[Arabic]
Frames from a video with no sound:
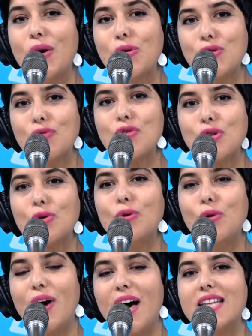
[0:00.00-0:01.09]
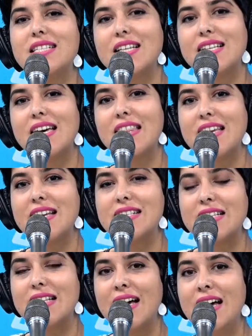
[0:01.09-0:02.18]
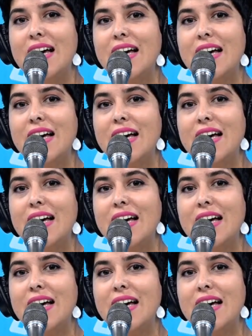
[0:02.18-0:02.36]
ونشوفوا شو يقولوا هل الزياده هذه زاده